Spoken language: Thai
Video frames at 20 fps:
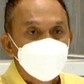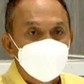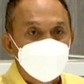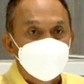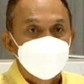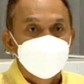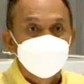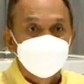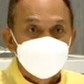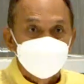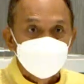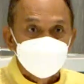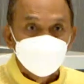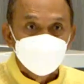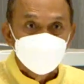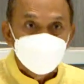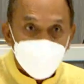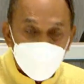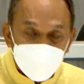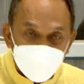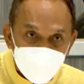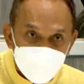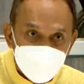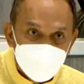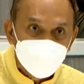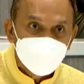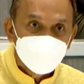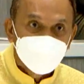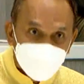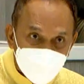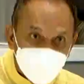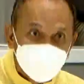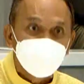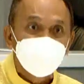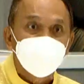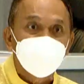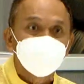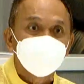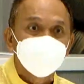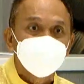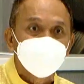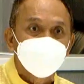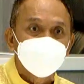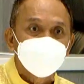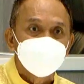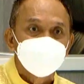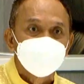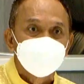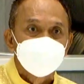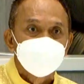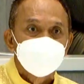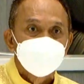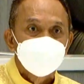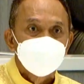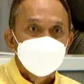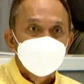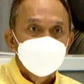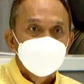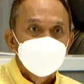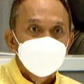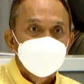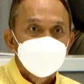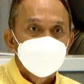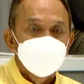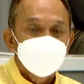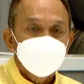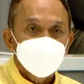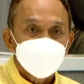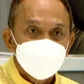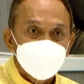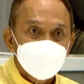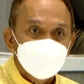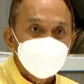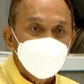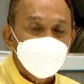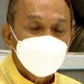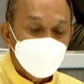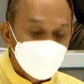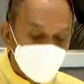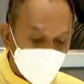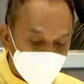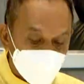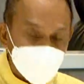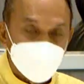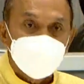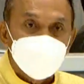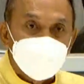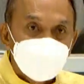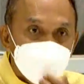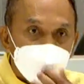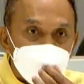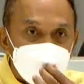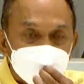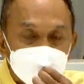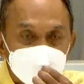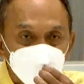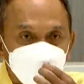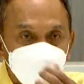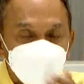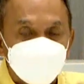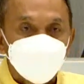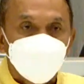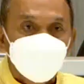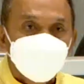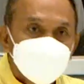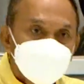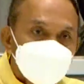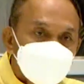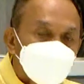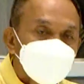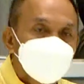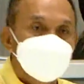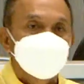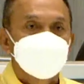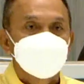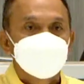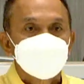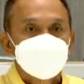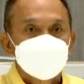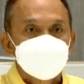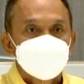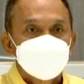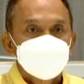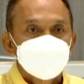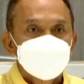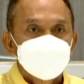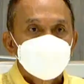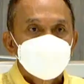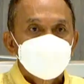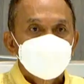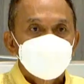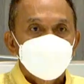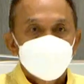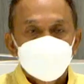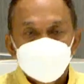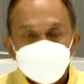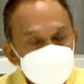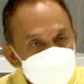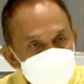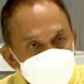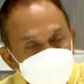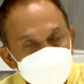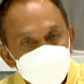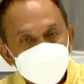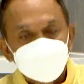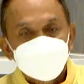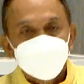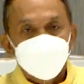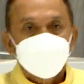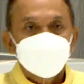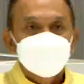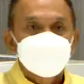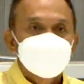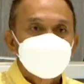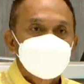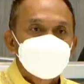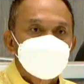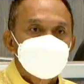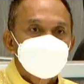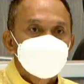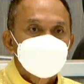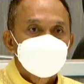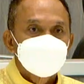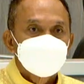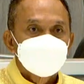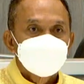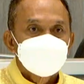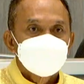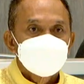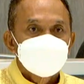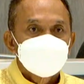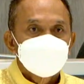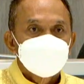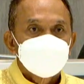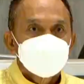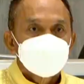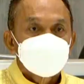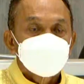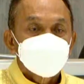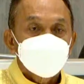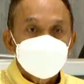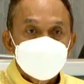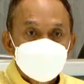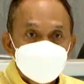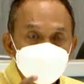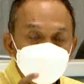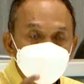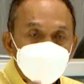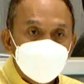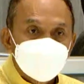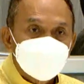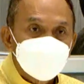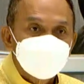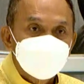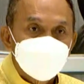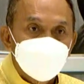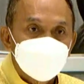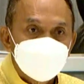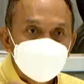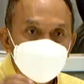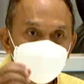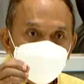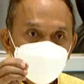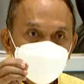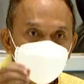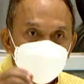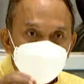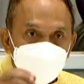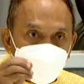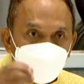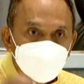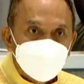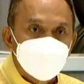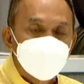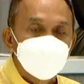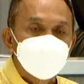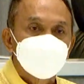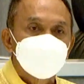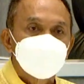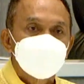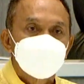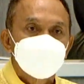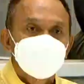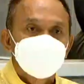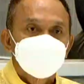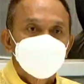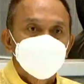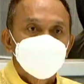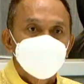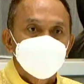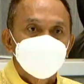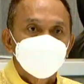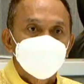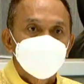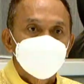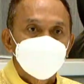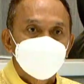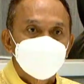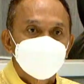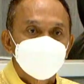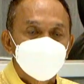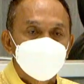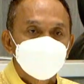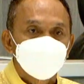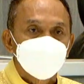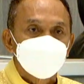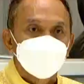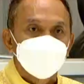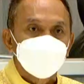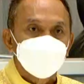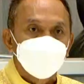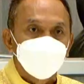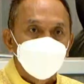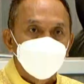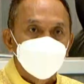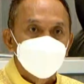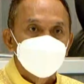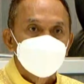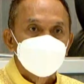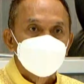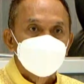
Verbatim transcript: ดีมากกว่านี้ นี่ดีแล้วนะฮะที่ท่านทำมาทั้งหมดทำแบบสอบถามลงพื้นที่ ไปสังเกตการ นั่นคือการทำงานที่ถูกต้องไม่ใช่ว่ายั่งอยู่แต่บนหอคอย